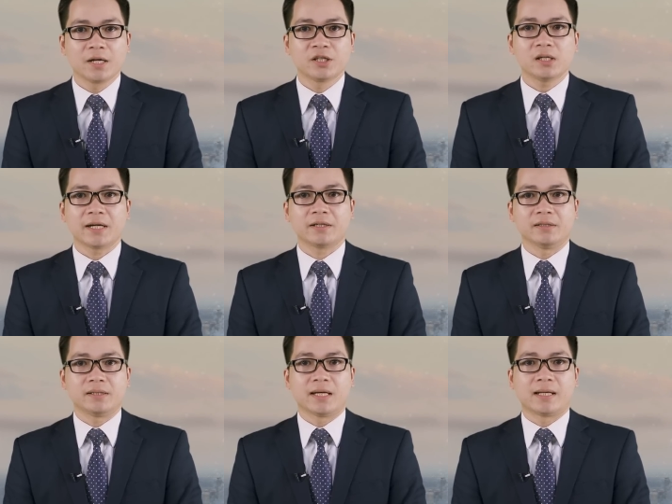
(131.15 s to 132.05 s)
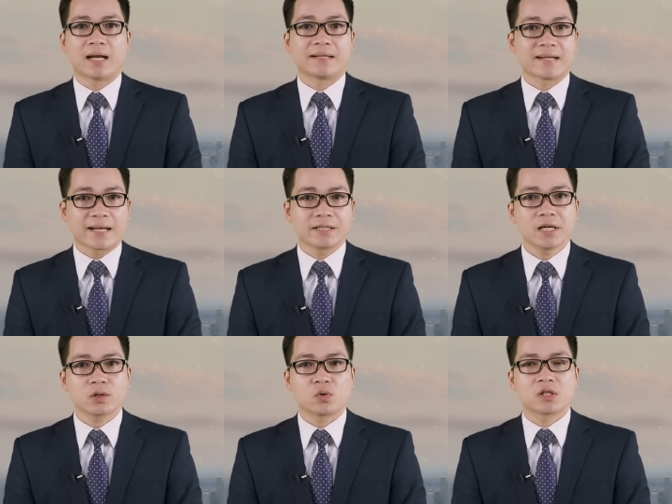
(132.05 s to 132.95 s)
những người gửi tiền là nạn
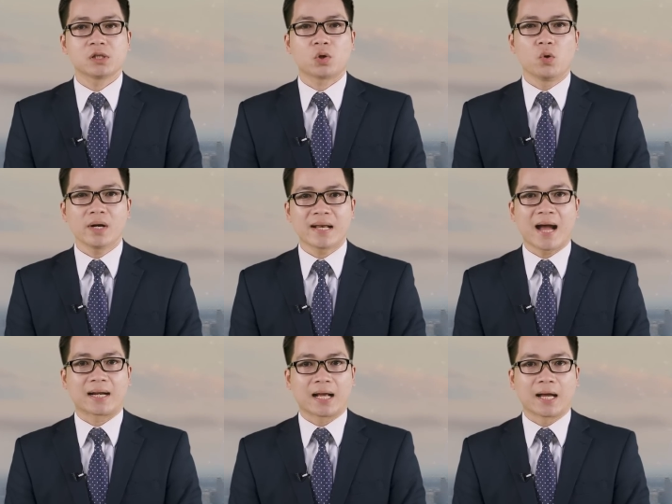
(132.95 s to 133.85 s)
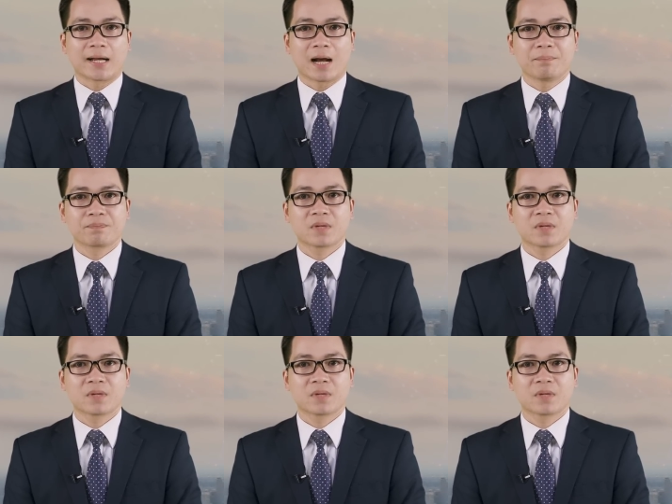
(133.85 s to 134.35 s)
nhân của sự cố ngân hàng làng Hà Nam